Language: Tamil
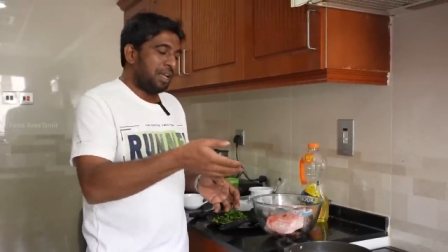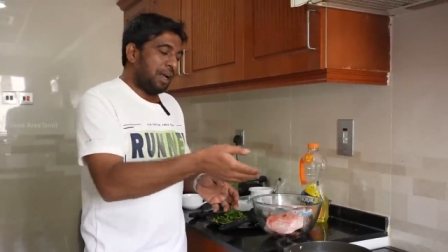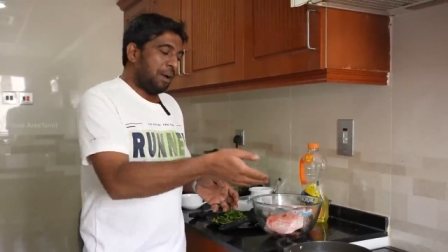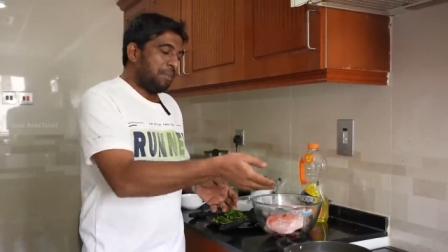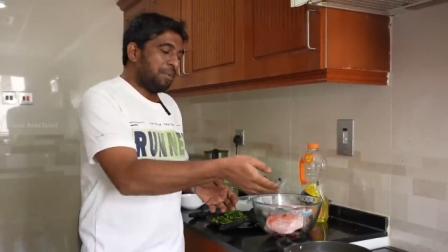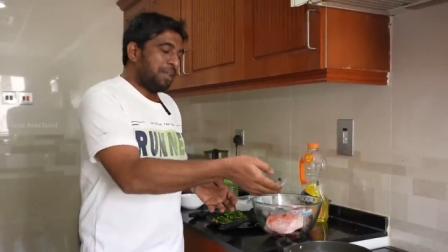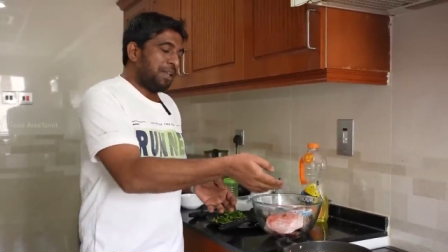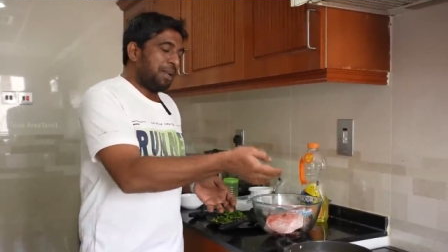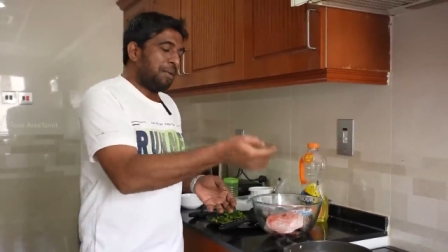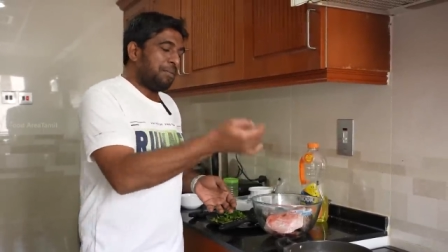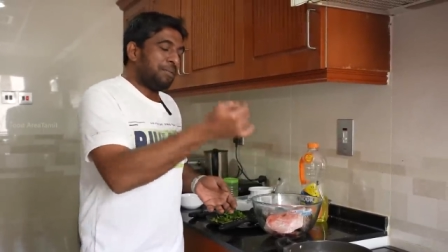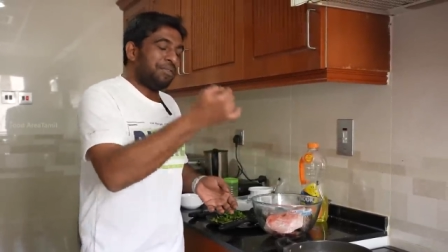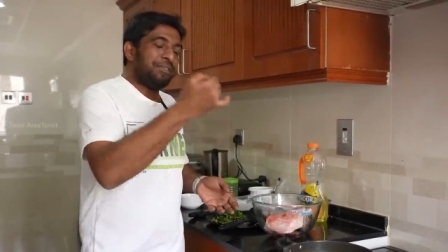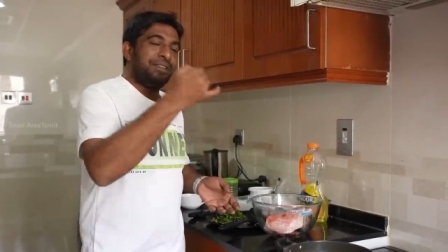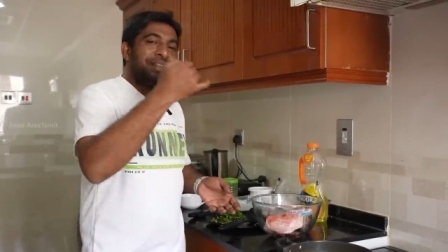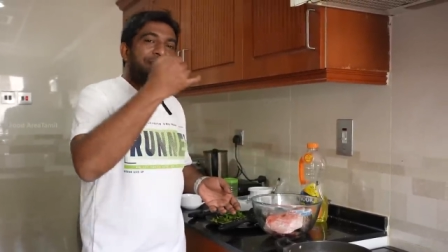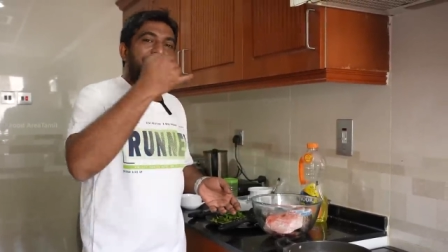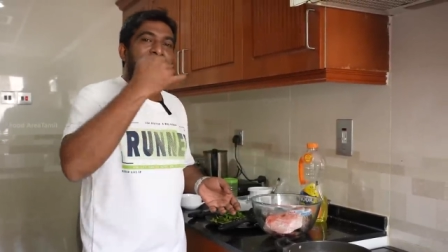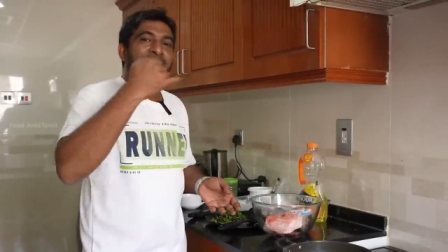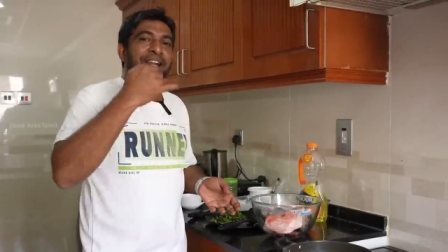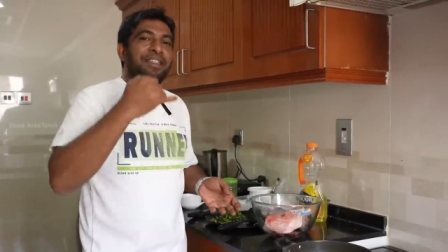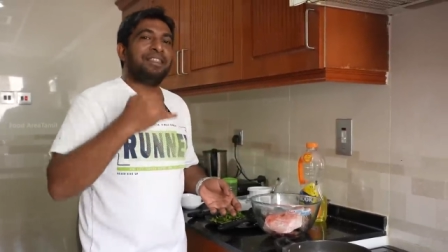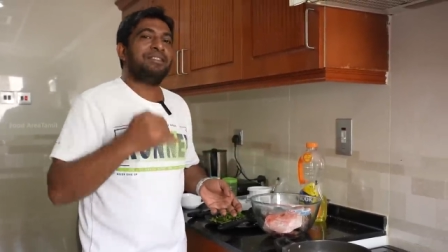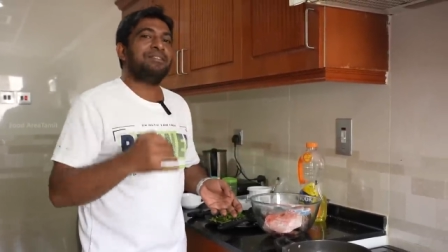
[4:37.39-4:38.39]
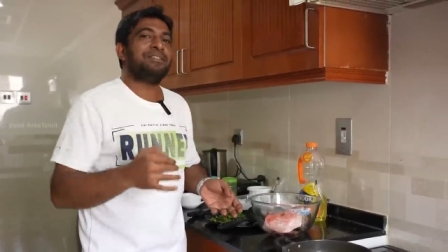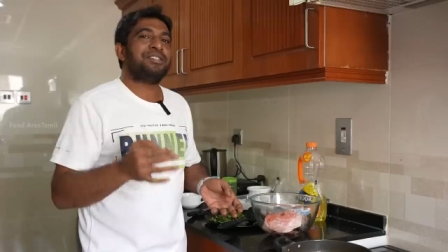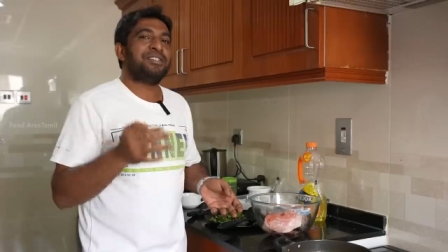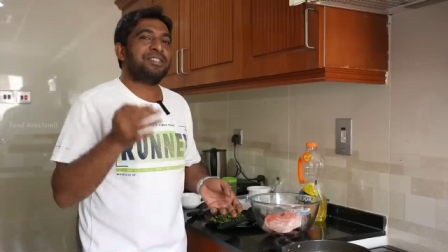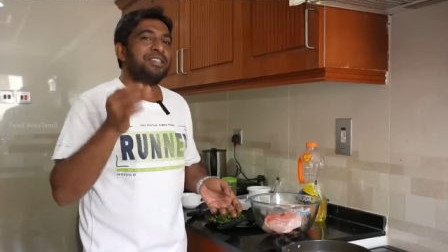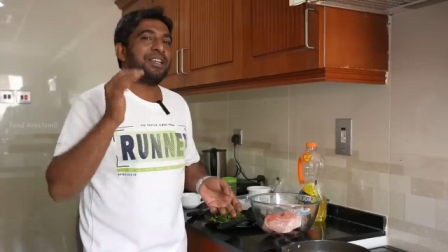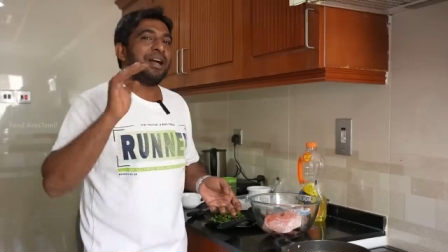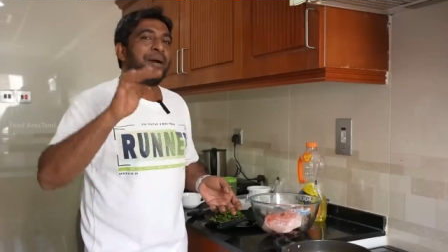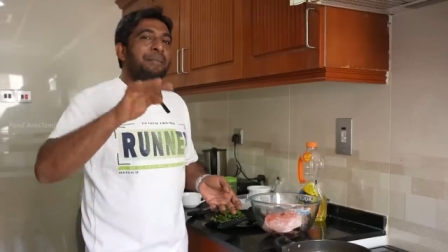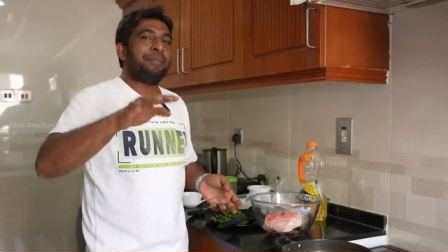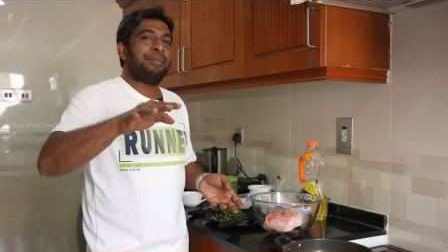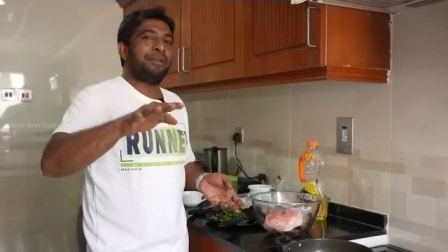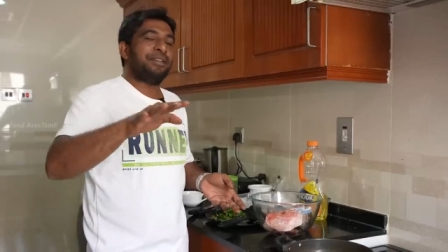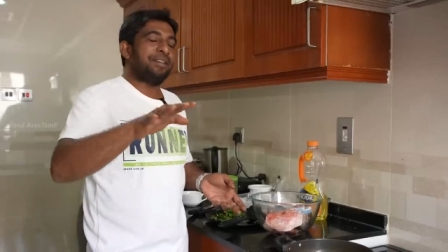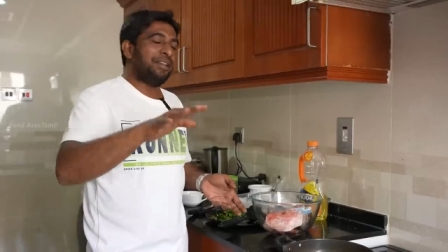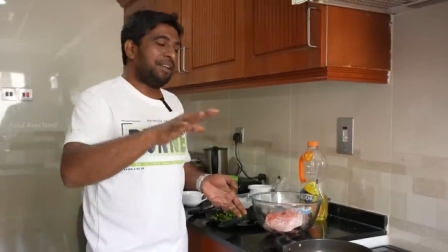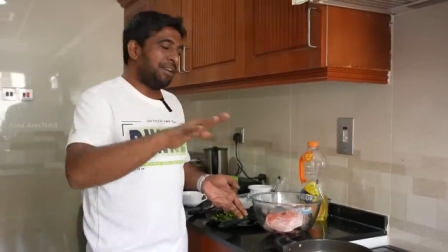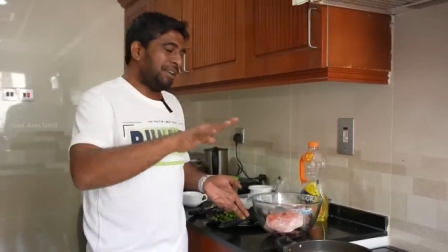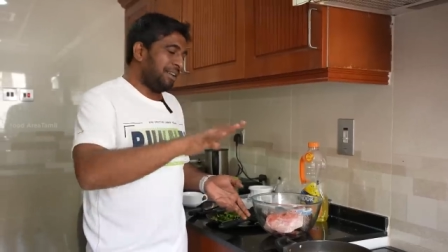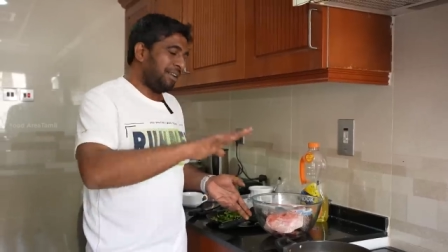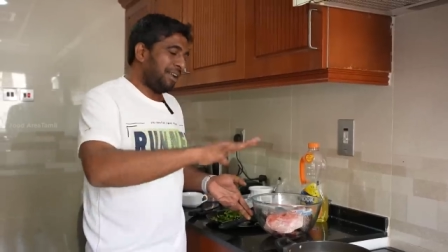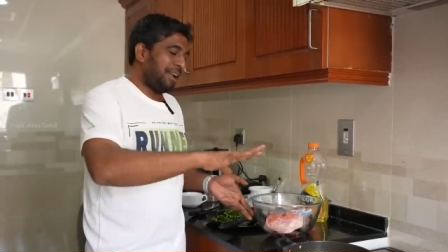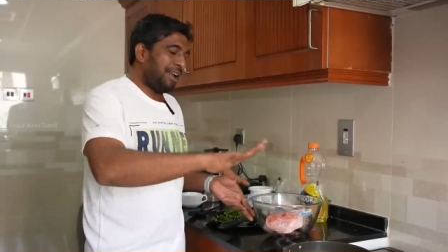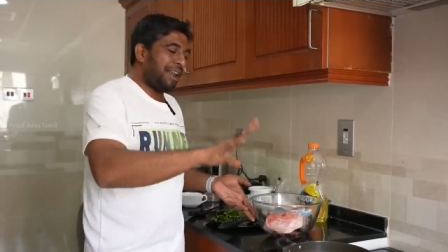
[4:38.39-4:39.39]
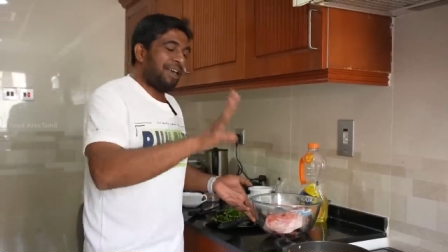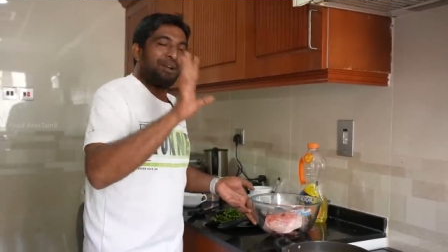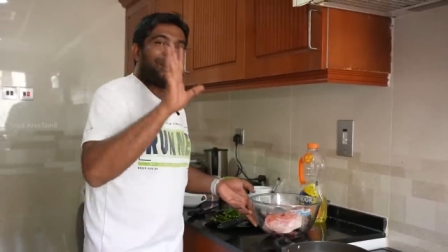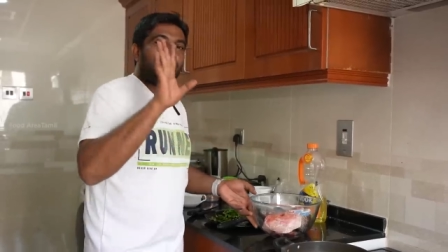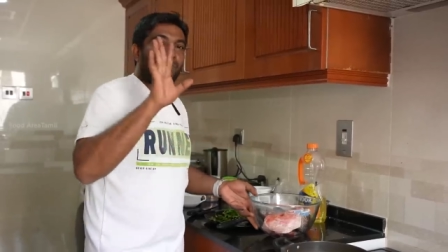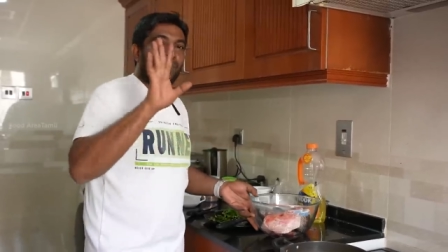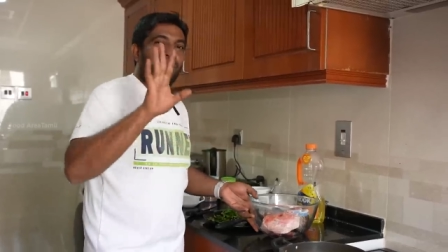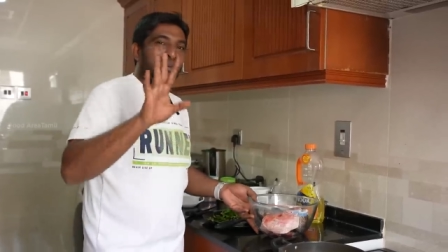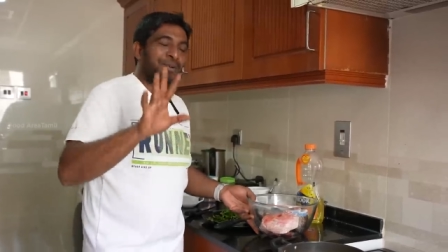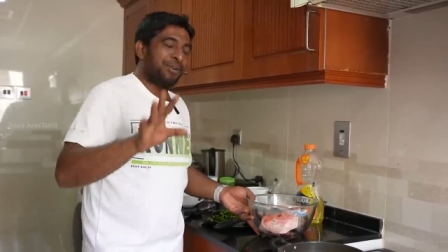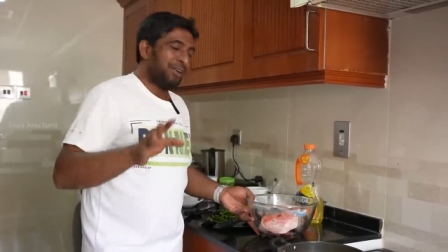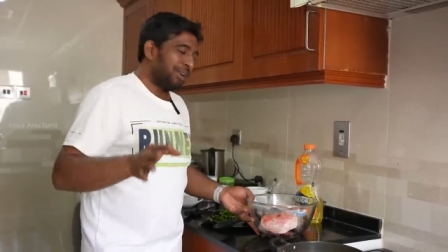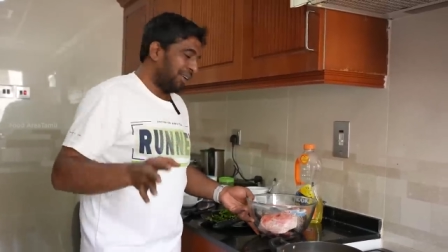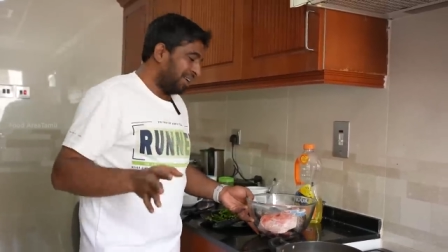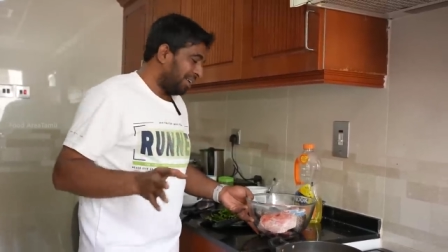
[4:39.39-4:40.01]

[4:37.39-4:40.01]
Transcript: அப்போ தான் நம்ம வந்து எடுத்து வச்சு சாப்பிட்றதுக்கு நல்லாயிருக்கும்